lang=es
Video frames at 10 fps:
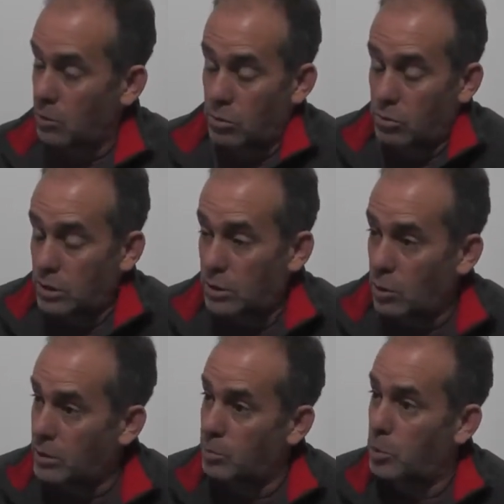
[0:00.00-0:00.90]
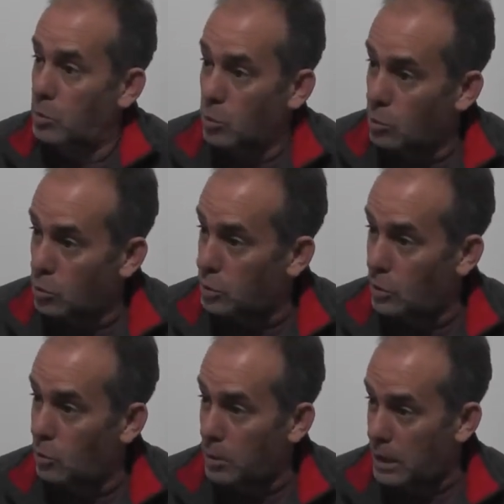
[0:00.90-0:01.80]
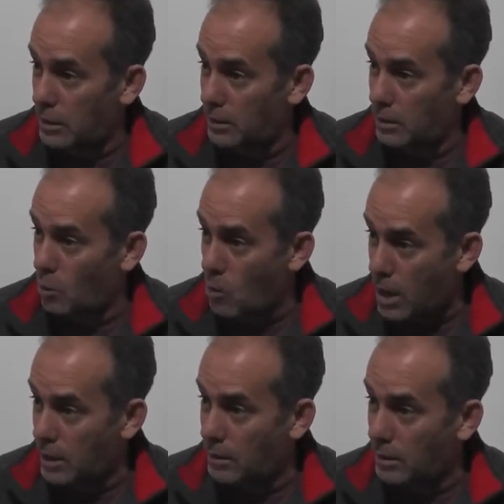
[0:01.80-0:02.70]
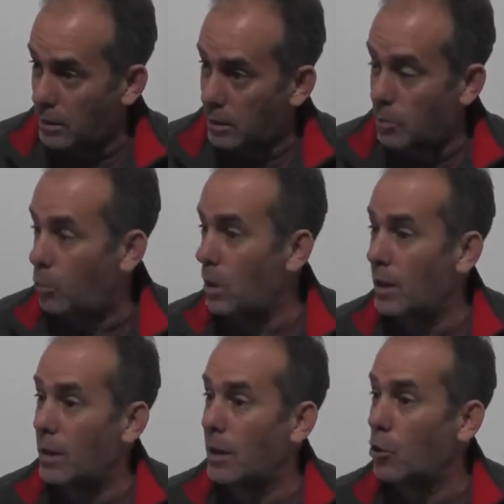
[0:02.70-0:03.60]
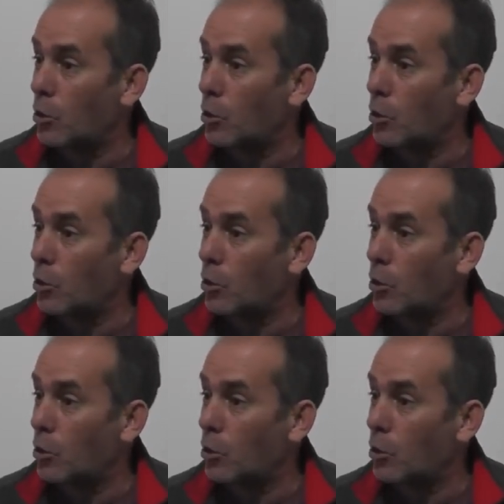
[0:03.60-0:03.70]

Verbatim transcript: yo no sé si lo hacen, pero no, no se lo ve, que lo hagan. Que pueda el,